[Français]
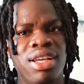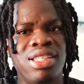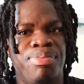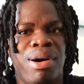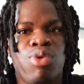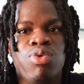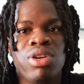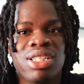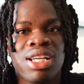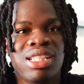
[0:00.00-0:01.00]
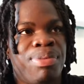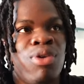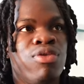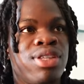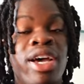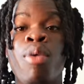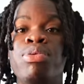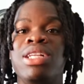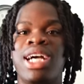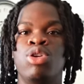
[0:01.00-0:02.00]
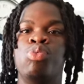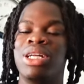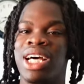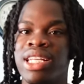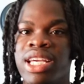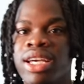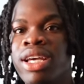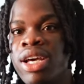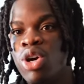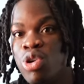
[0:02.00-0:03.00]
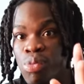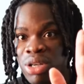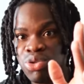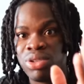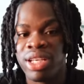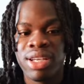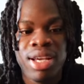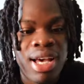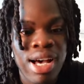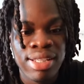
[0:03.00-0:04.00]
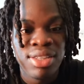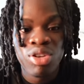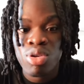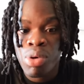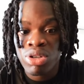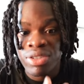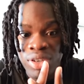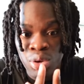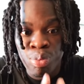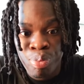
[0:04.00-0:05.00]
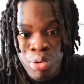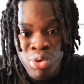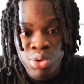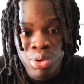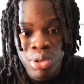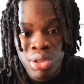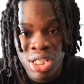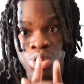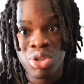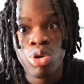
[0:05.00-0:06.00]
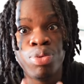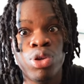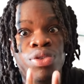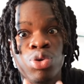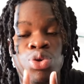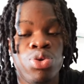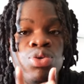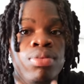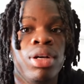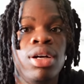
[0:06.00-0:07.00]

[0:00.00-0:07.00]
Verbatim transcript: C'est pas cool ça C'est pas ouf ça En plus, les gars, le mois dernier, le mois d'août, hein, c'était le mois où j'ai fait le plus, j'ai sorti le plus de vidéos sur YouTube.